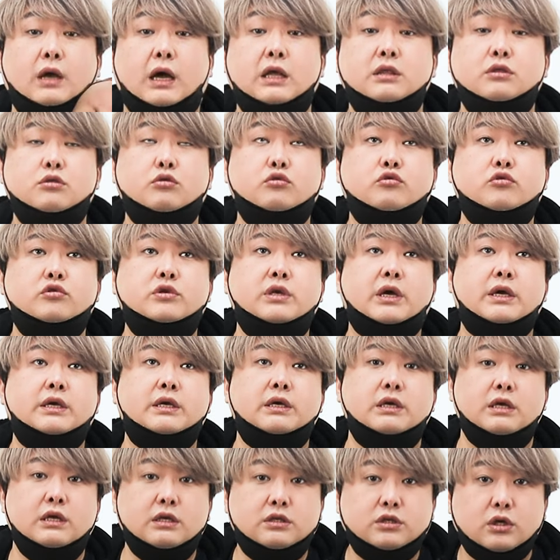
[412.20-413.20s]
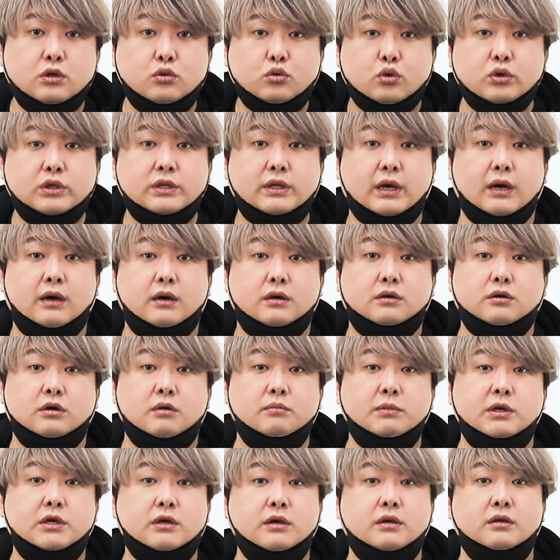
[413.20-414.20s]
탄두 중량이 1000톤이다.
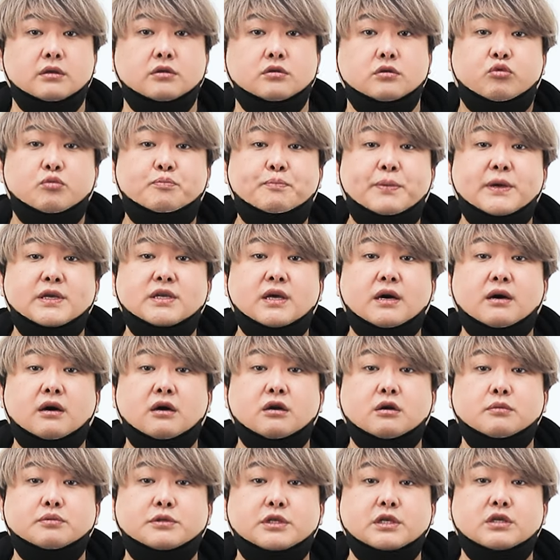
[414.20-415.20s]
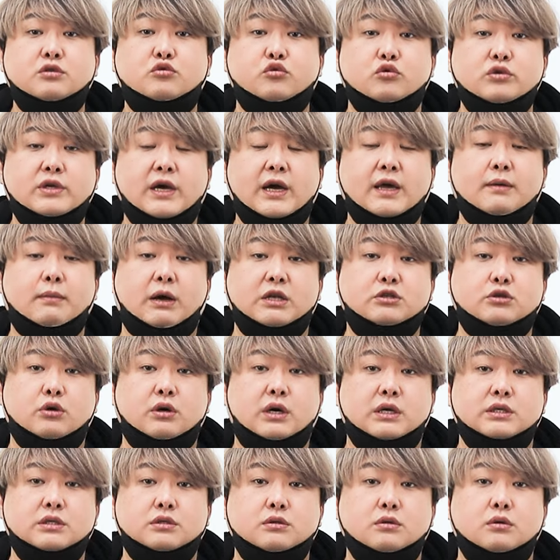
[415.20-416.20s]
그러면은 부피 상관없이 중량에
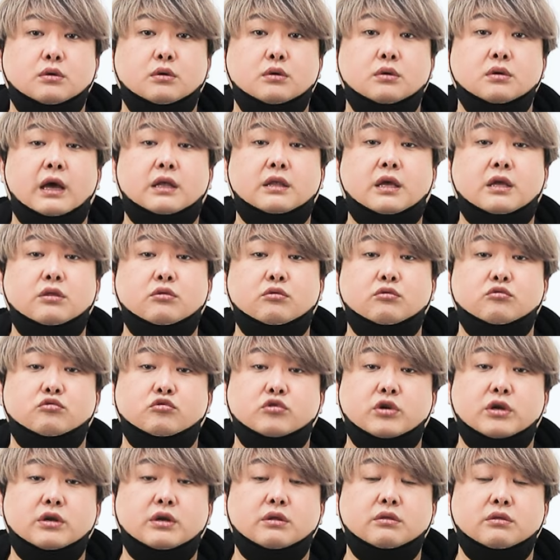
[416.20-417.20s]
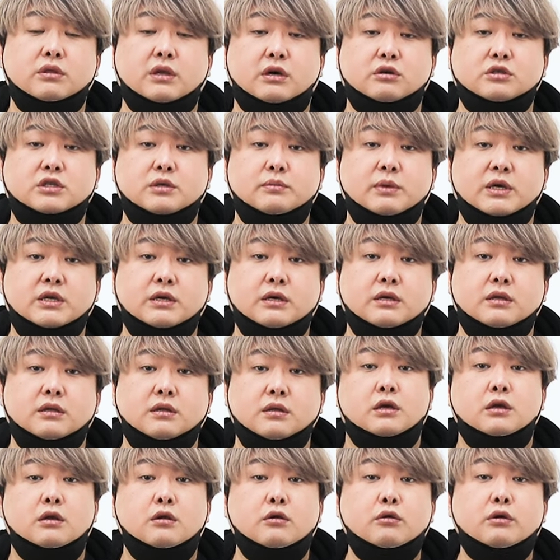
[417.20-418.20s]
맞춰가지고 핵탄두를 우겨넣는다고 치면은
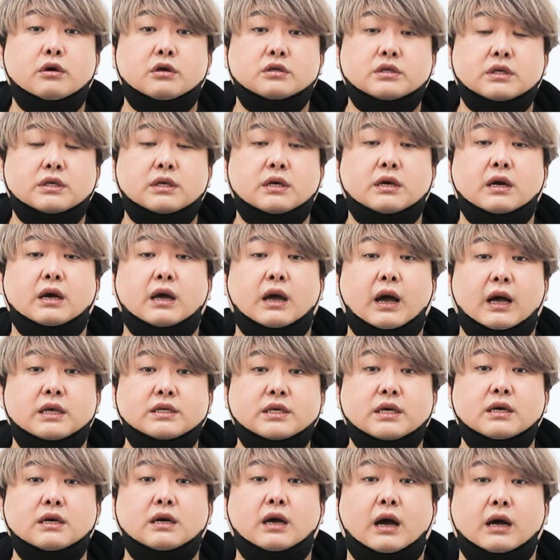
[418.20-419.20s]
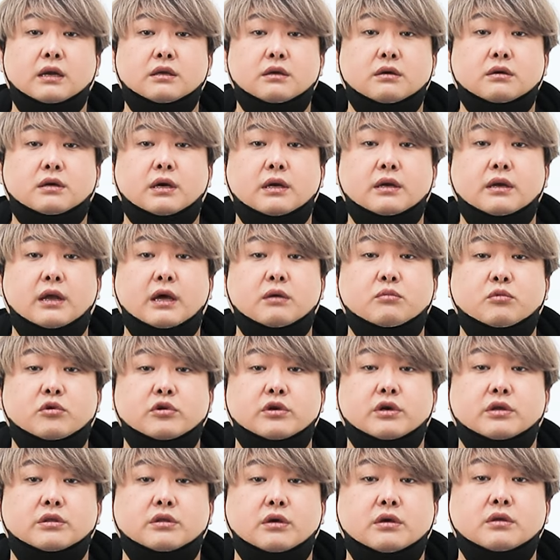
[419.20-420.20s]
인류 역사상 가장 강력한
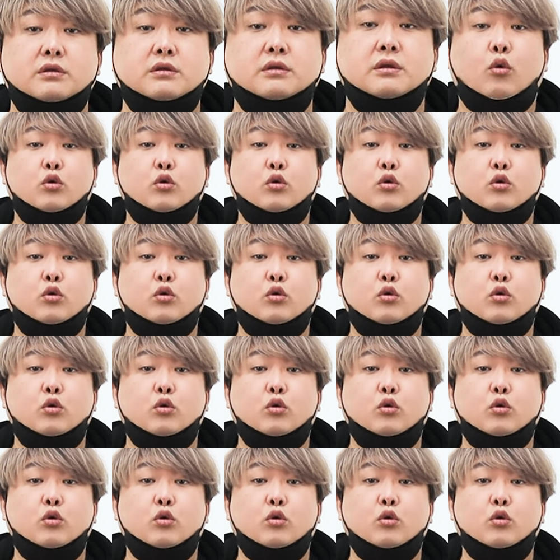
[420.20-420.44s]
핵무기였던